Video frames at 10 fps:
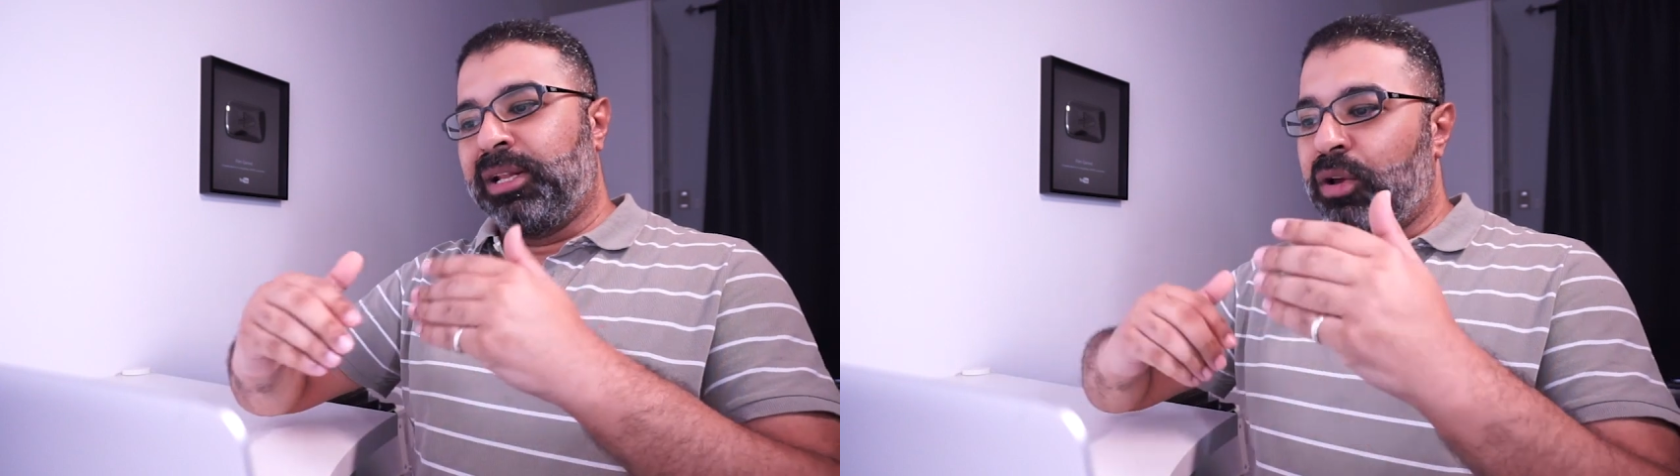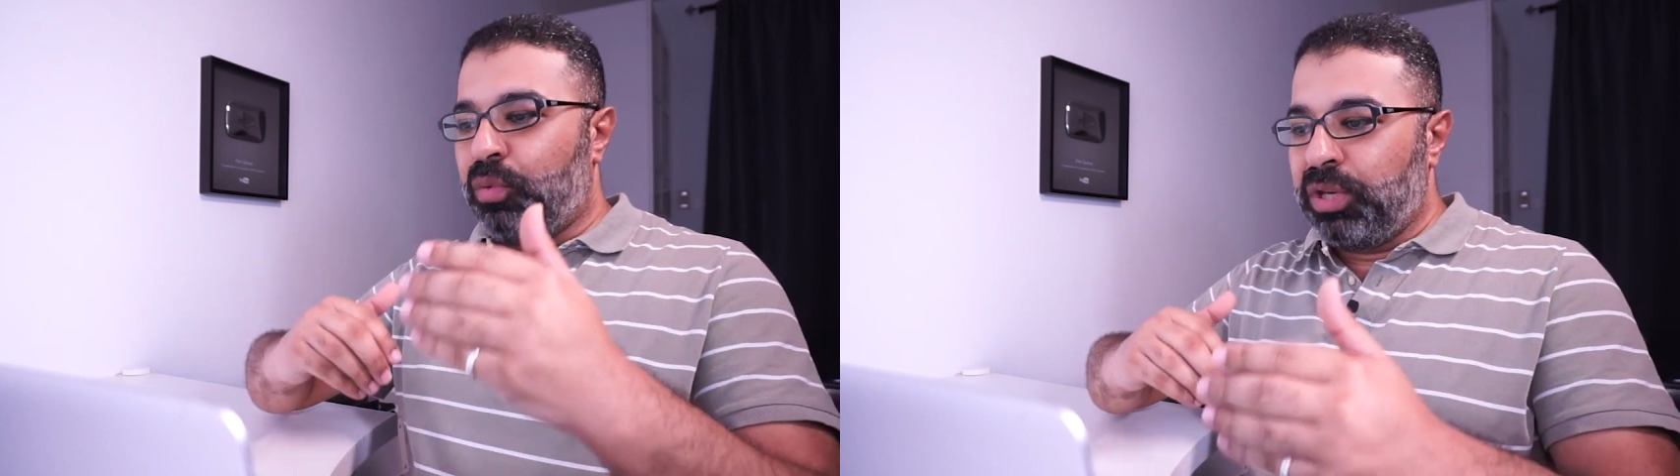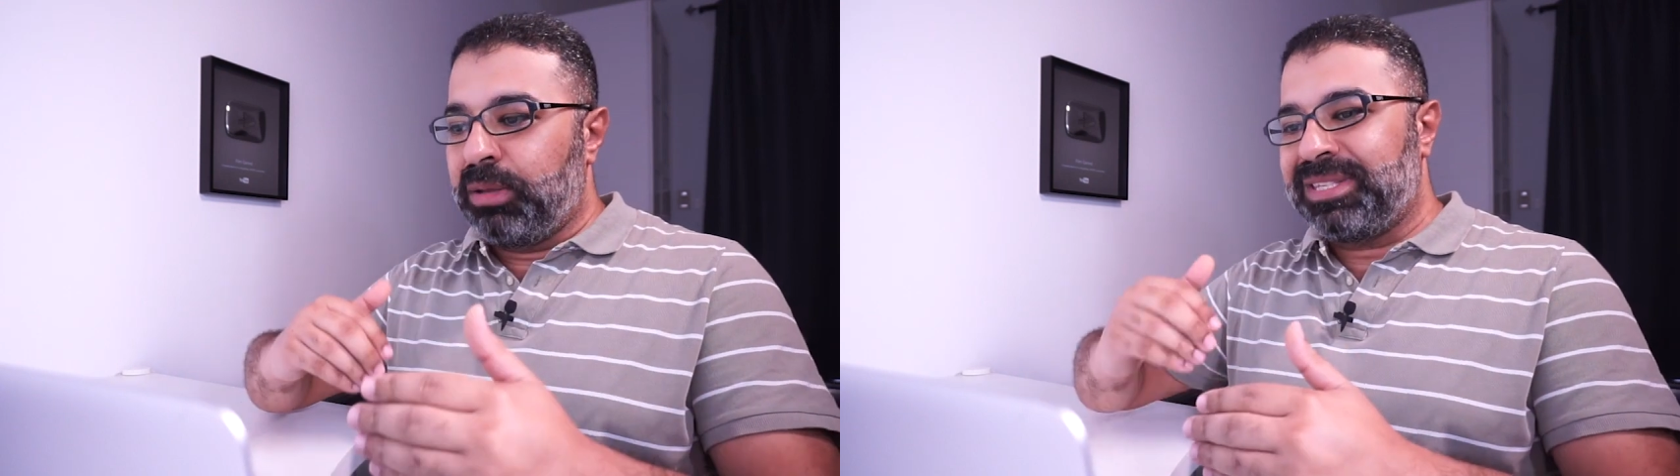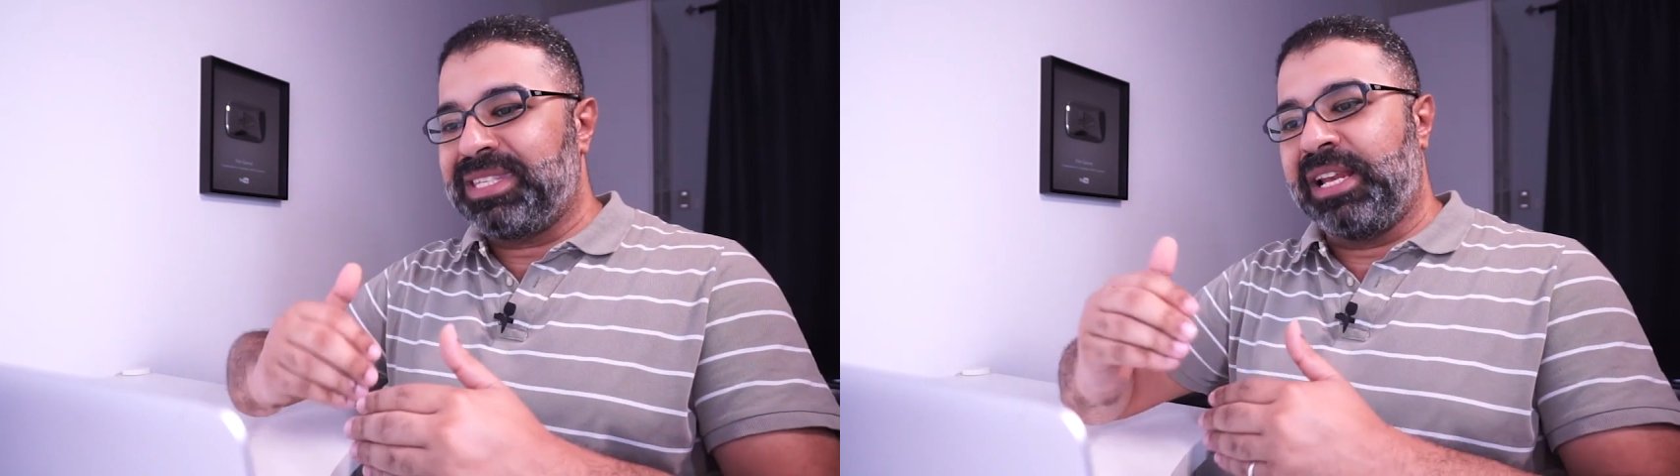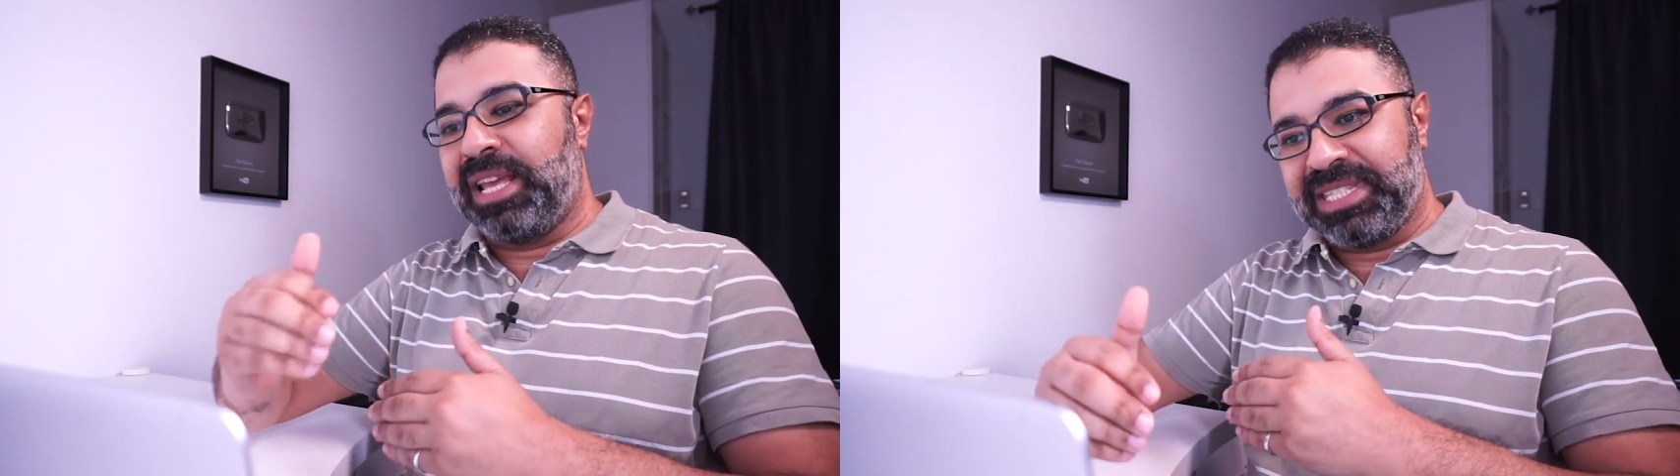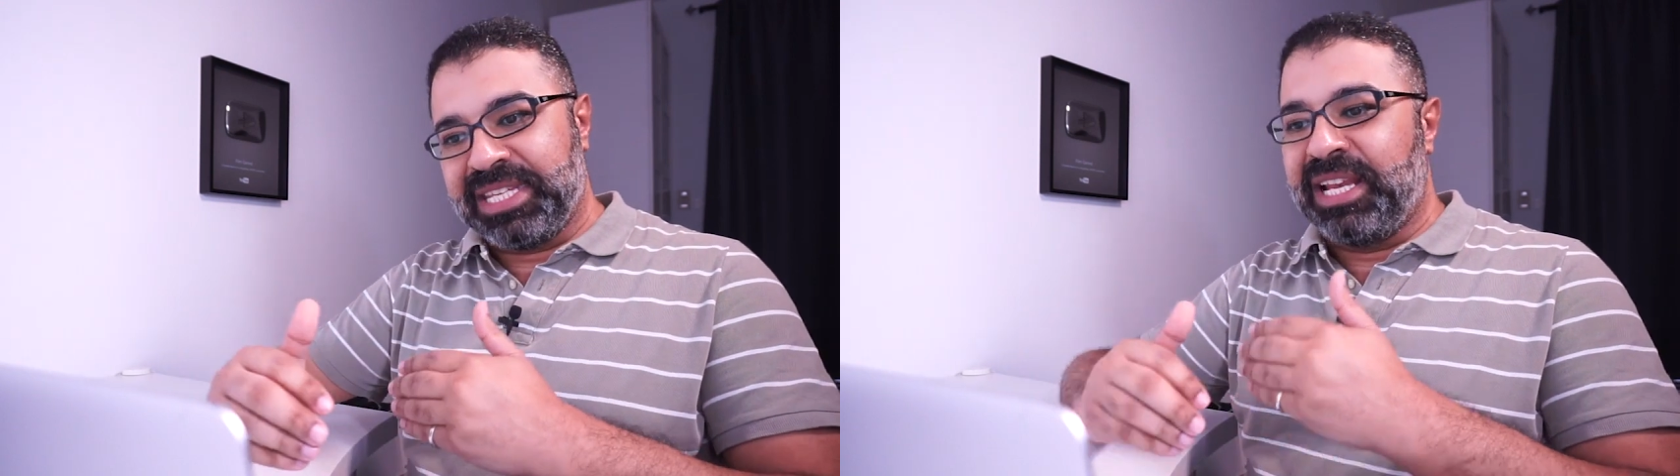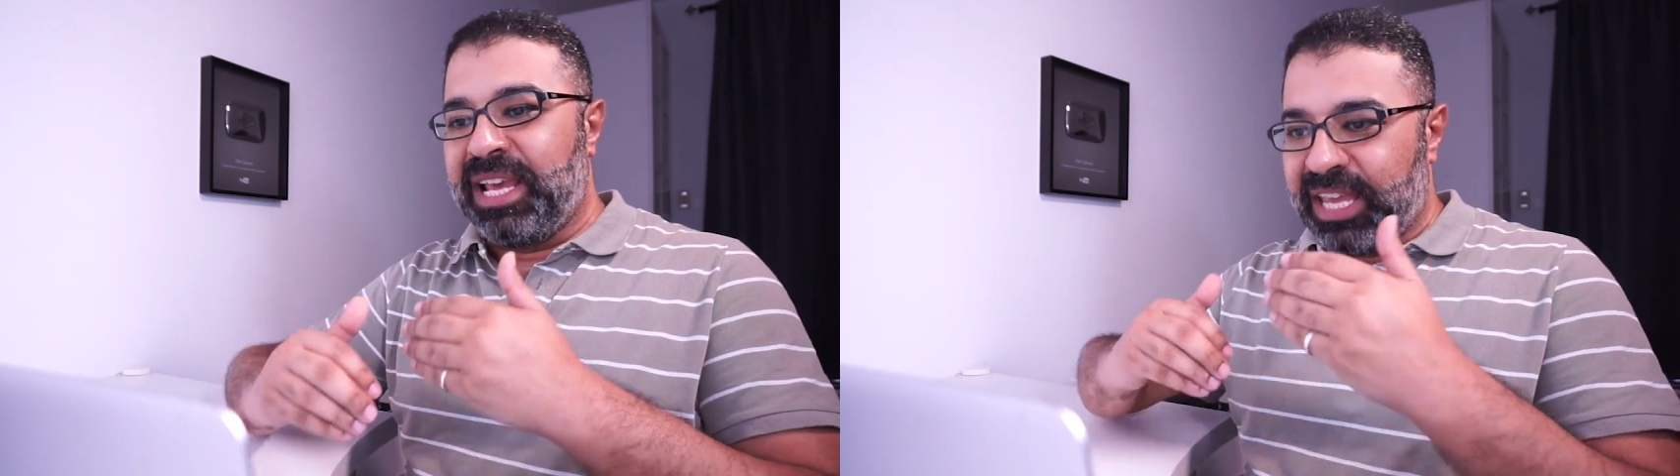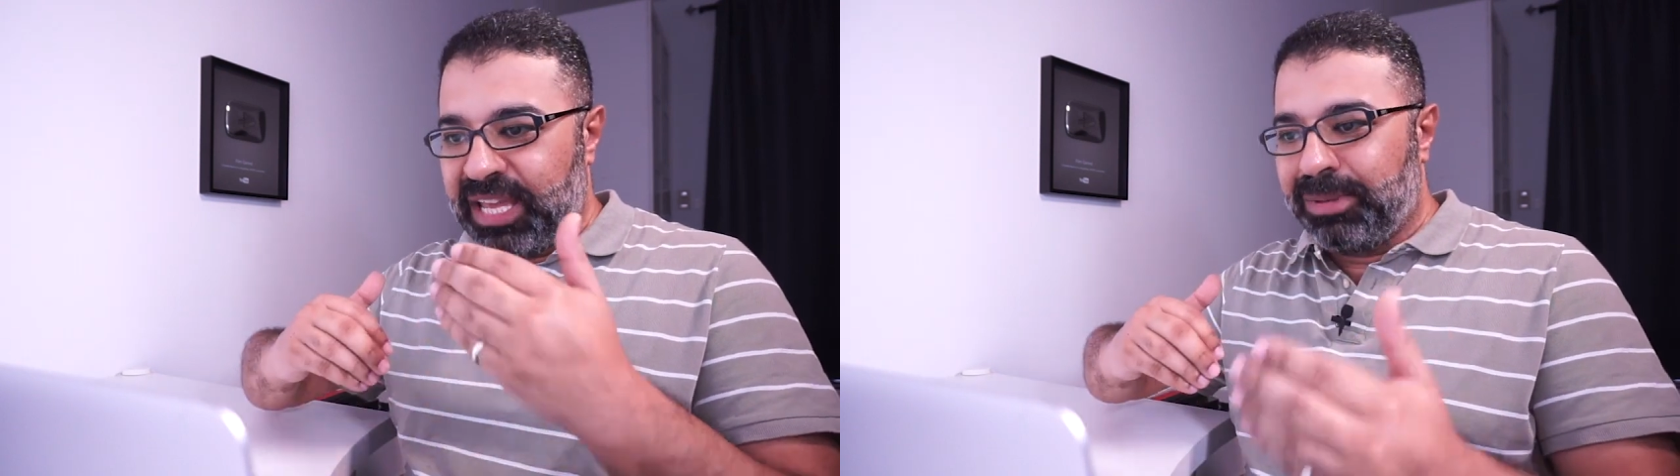تلاقوني بسال اسئله
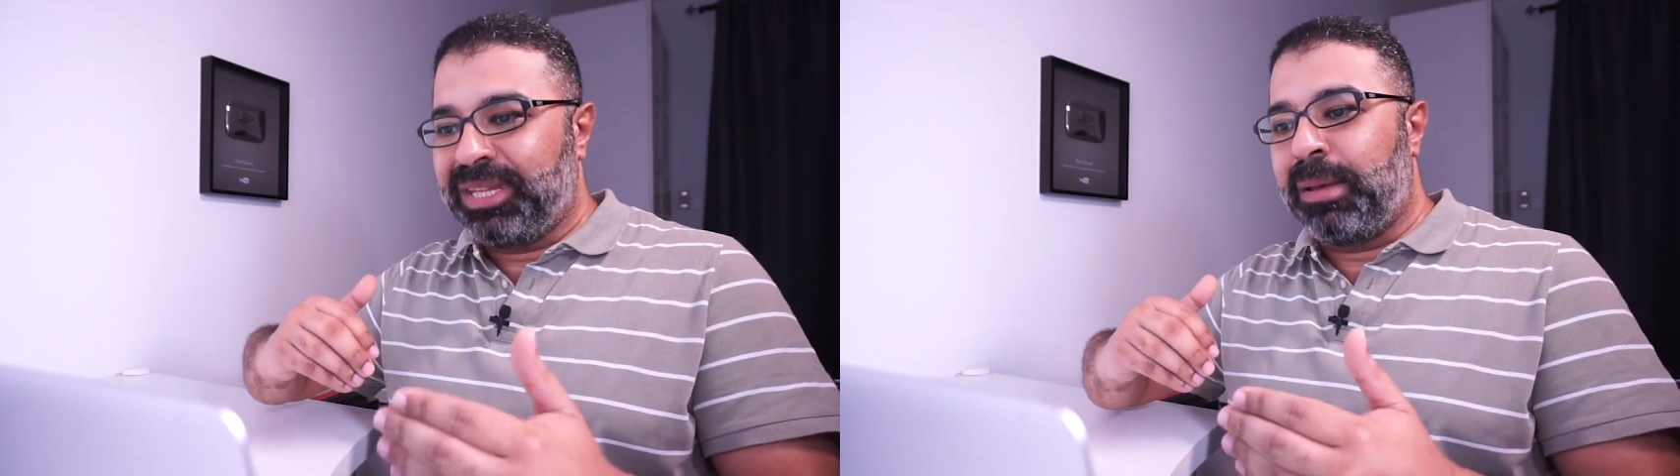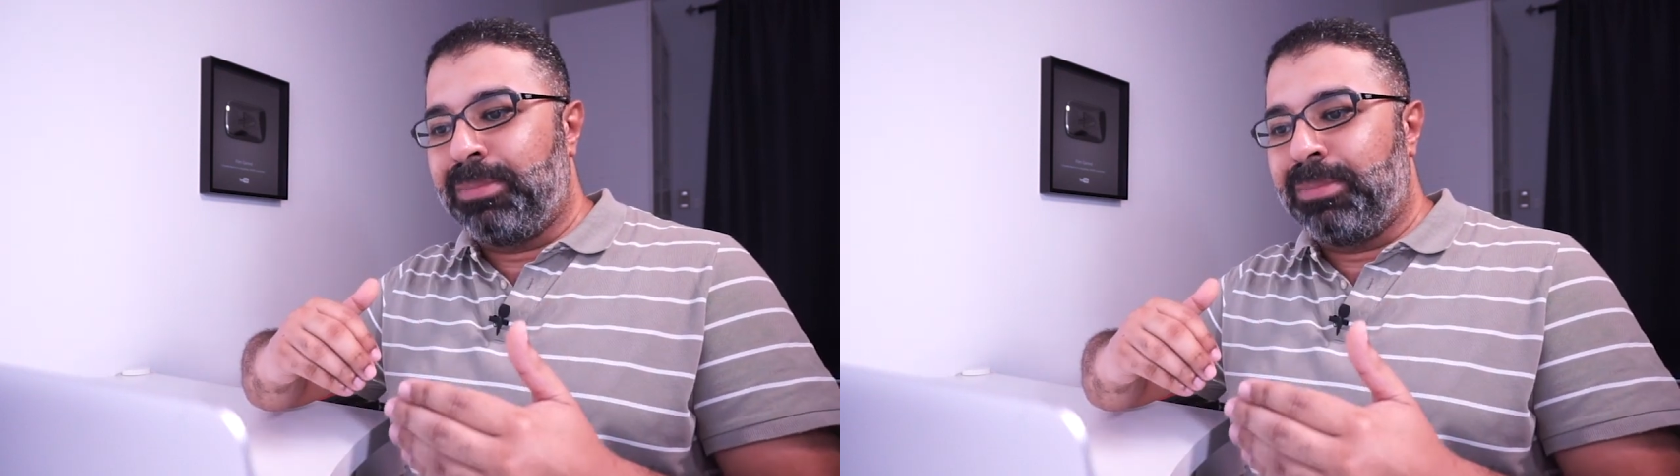اجابتها